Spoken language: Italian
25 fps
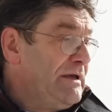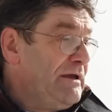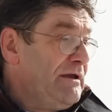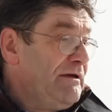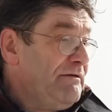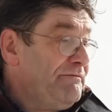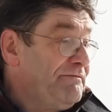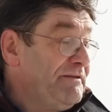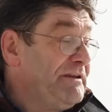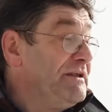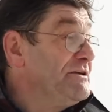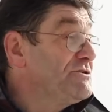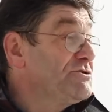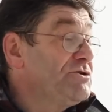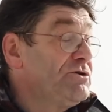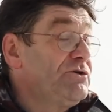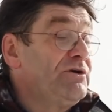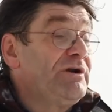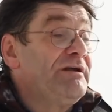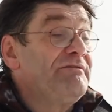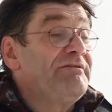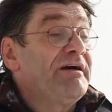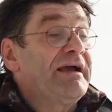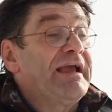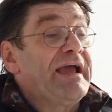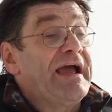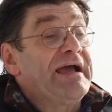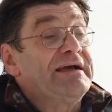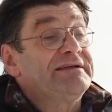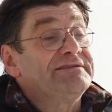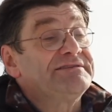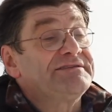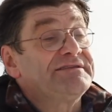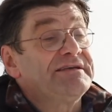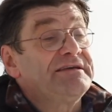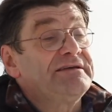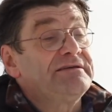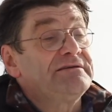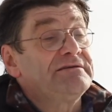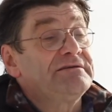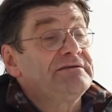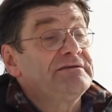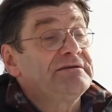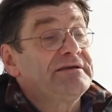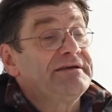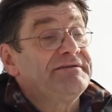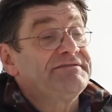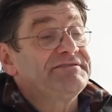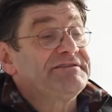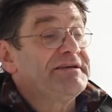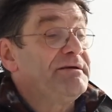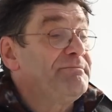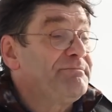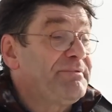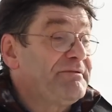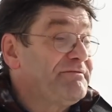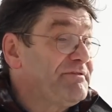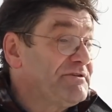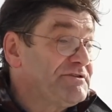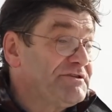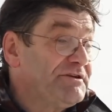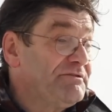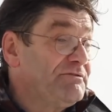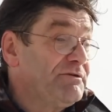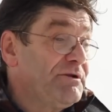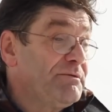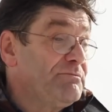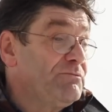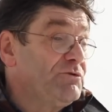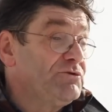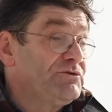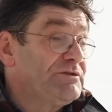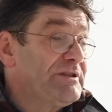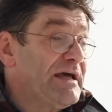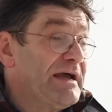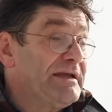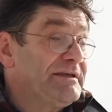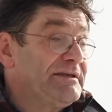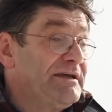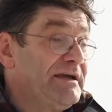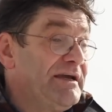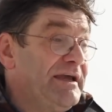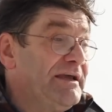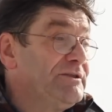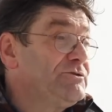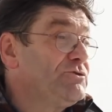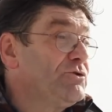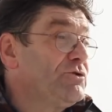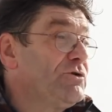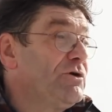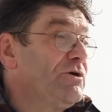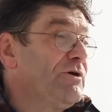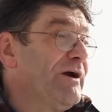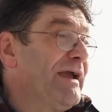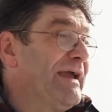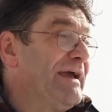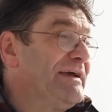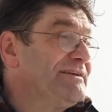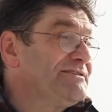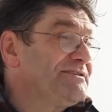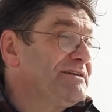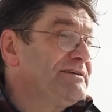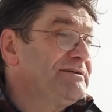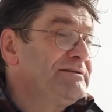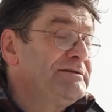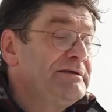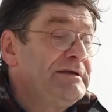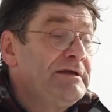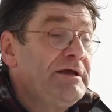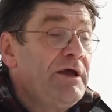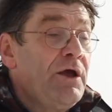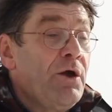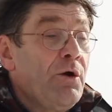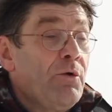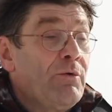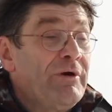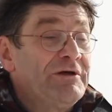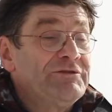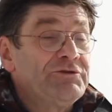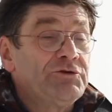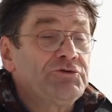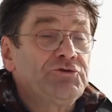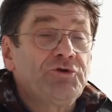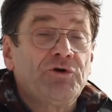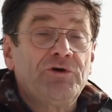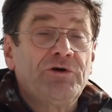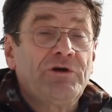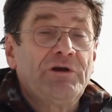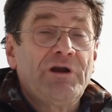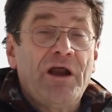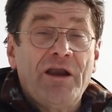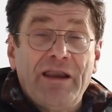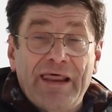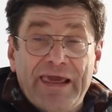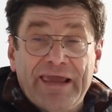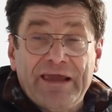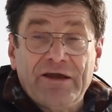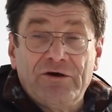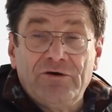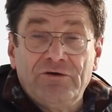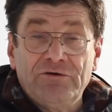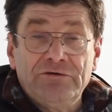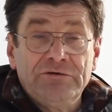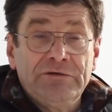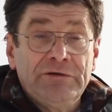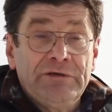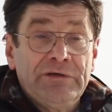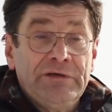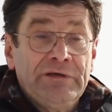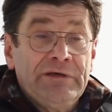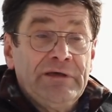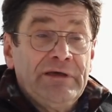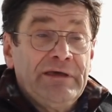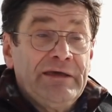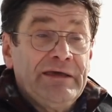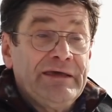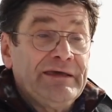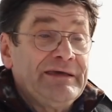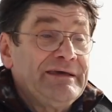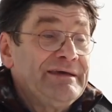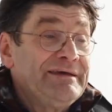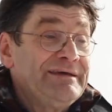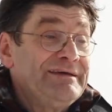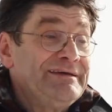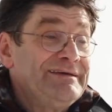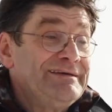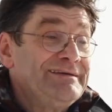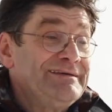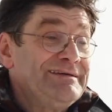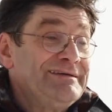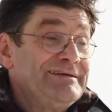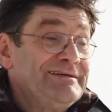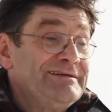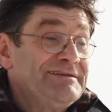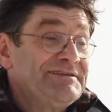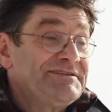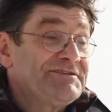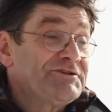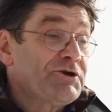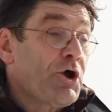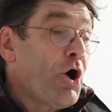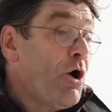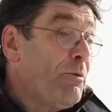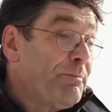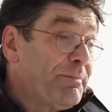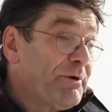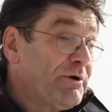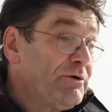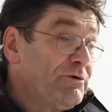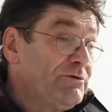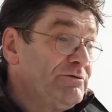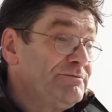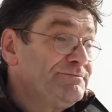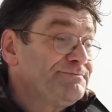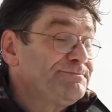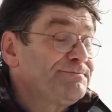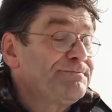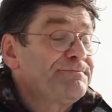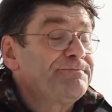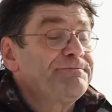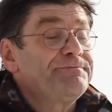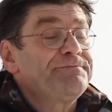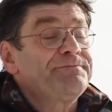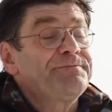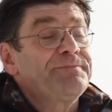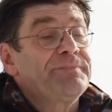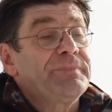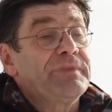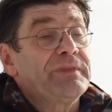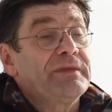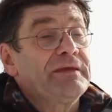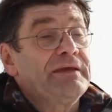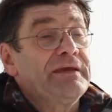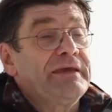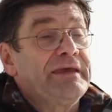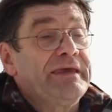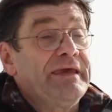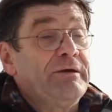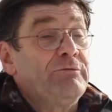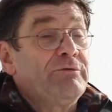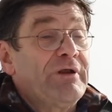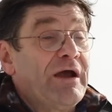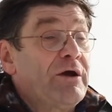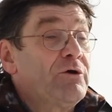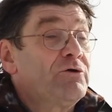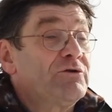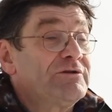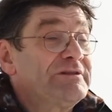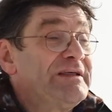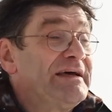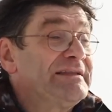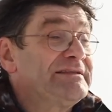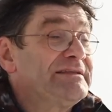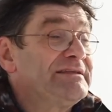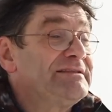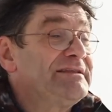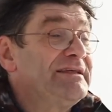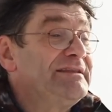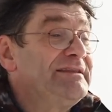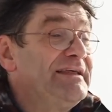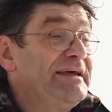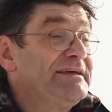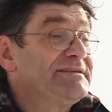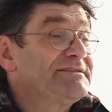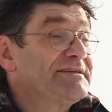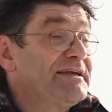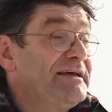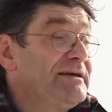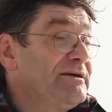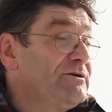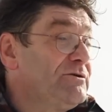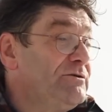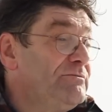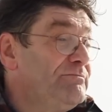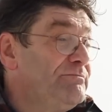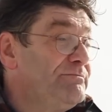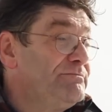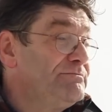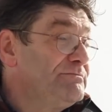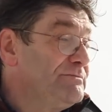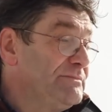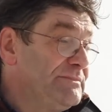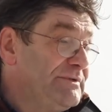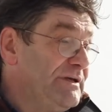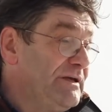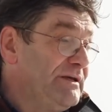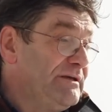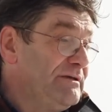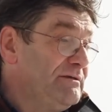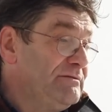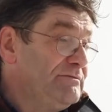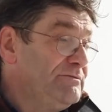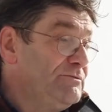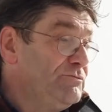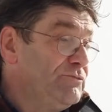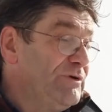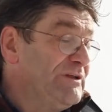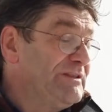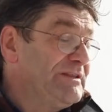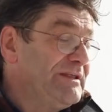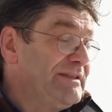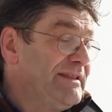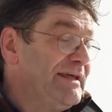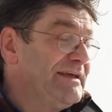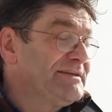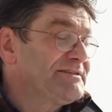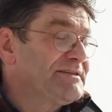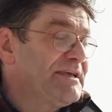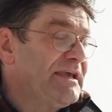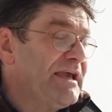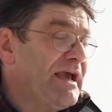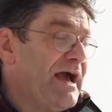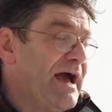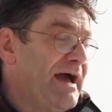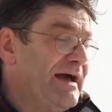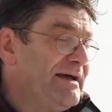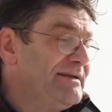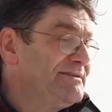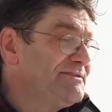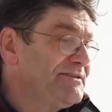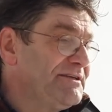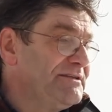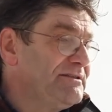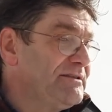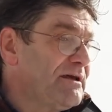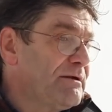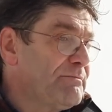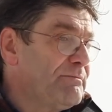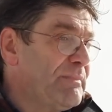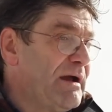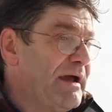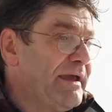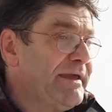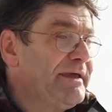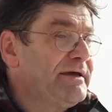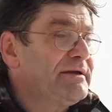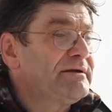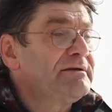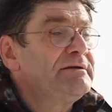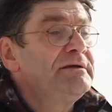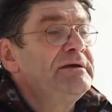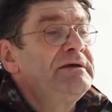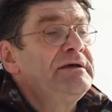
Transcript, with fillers: finiscono le vacanze che sempre facevano in montagna e tornano a casa. Quando tornano a Lecco eh, scoprono che una cordata tedesca con, di due tedeschi, Hans Intermeyer